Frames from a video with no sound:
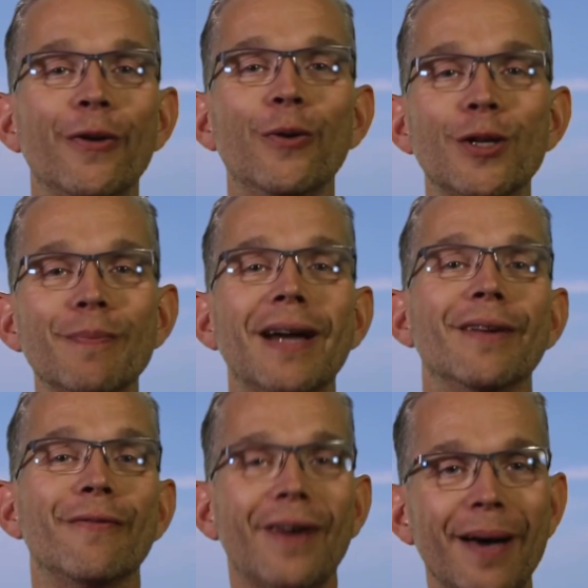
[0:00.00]
Durch
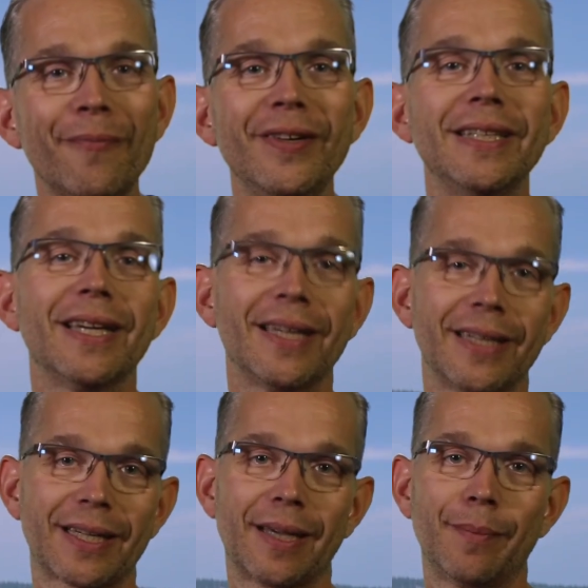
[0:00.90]
meinen Farbfilter an
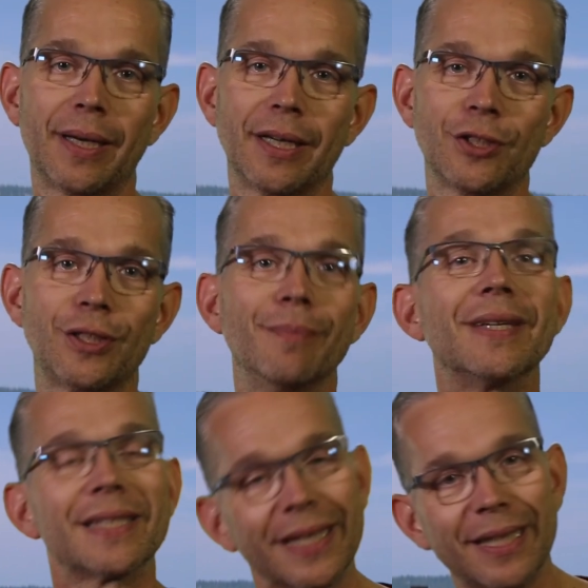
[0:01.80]
der Kamera
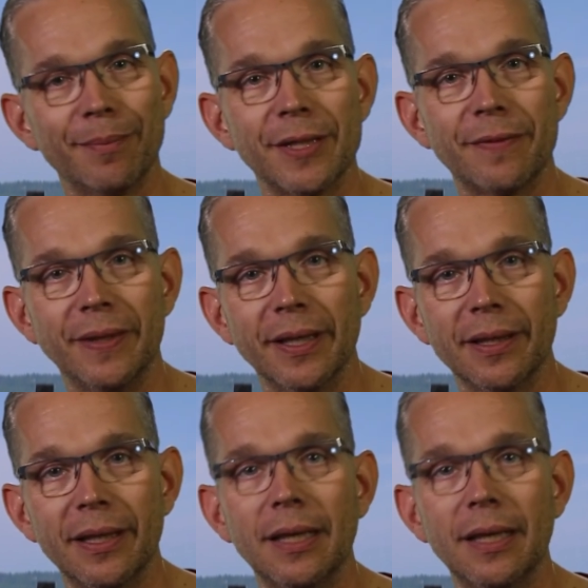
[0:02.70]
stimmt das Ergebnis wieder.